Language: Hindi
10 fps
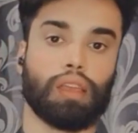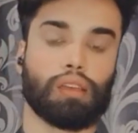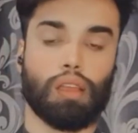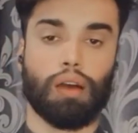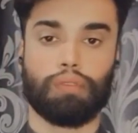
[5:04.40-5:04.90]

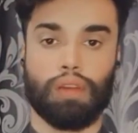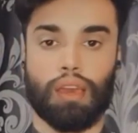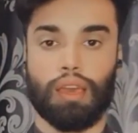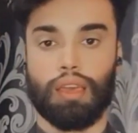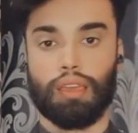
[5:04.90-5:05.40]

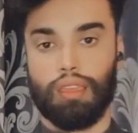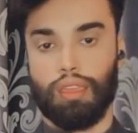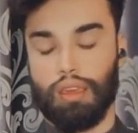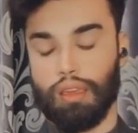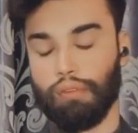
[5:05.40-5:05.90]
एयरक्राफ्ट
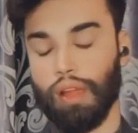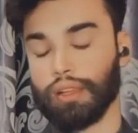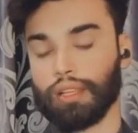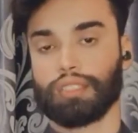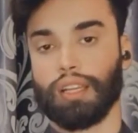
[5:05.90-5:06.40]
है
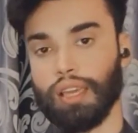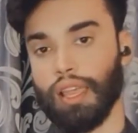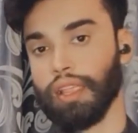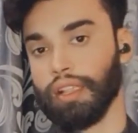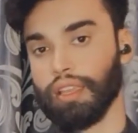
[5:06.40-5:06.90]
फाइटर जेट
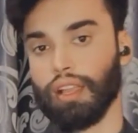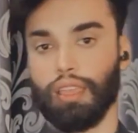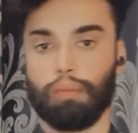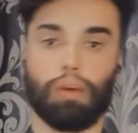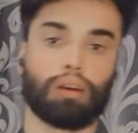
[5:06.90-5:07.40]
है इंडिया
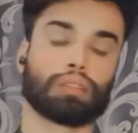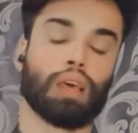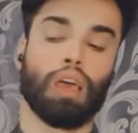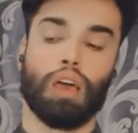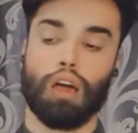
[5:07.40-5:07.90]
के पास
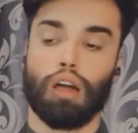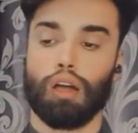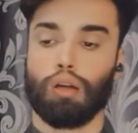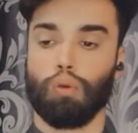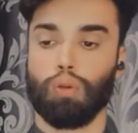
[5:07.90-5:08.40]

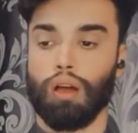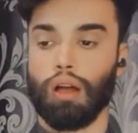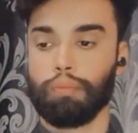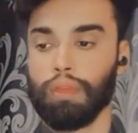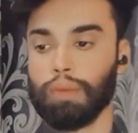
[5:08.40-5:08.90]
और
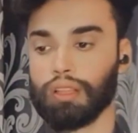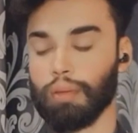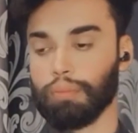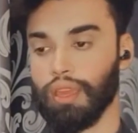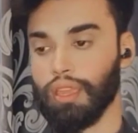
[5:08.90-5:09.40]
अभी
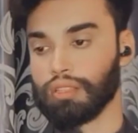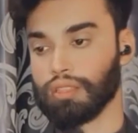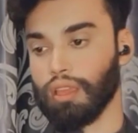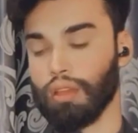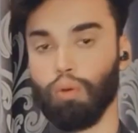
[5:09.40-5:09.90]
मतलब के
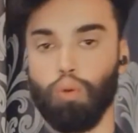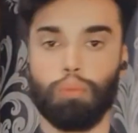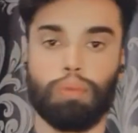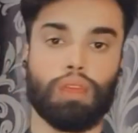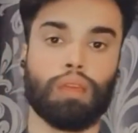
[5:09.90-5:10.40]
इसके
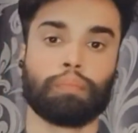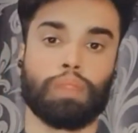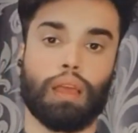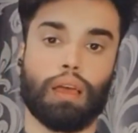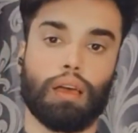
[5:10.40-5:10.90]
और भी
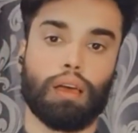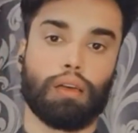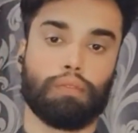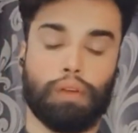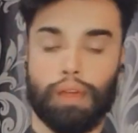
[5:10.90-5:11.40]

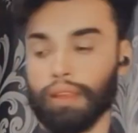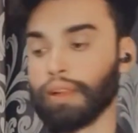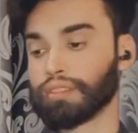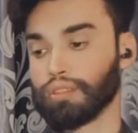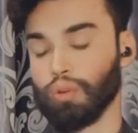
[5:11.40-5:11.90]

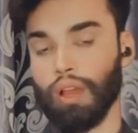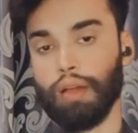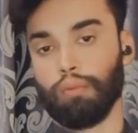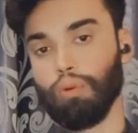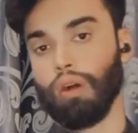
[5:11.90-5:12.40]
वेरिएंट्स जो
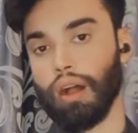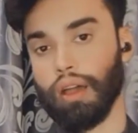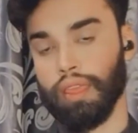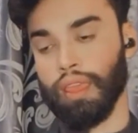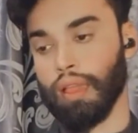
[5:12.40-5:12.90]
है वो आ
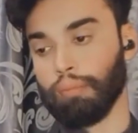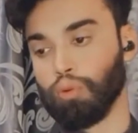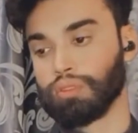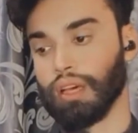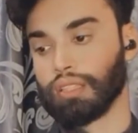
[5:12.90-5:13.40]
रहे हैं
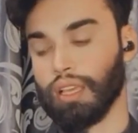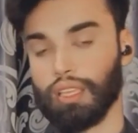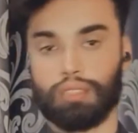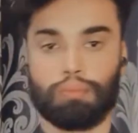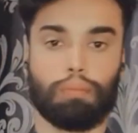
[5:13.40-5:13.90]
बहुत ज्यादा
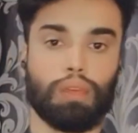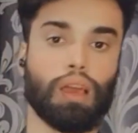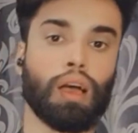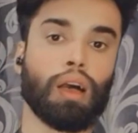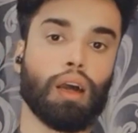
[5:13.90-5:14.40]
इसमें
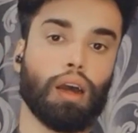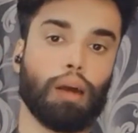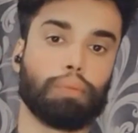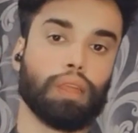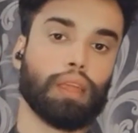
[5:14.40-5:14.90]
भी
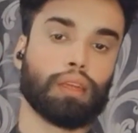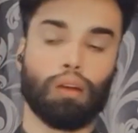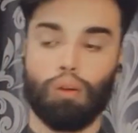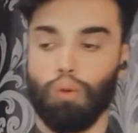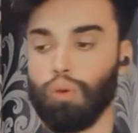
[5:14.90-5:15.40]
अपडेट
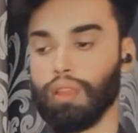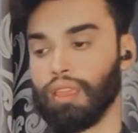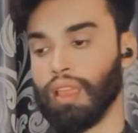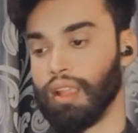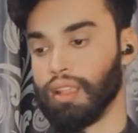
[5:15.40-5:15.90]
हो
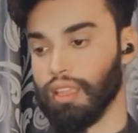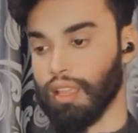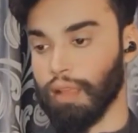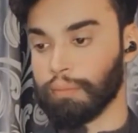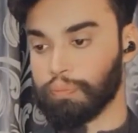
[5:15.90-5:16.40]
रही है
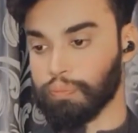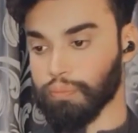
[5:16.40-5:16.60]
ठीक है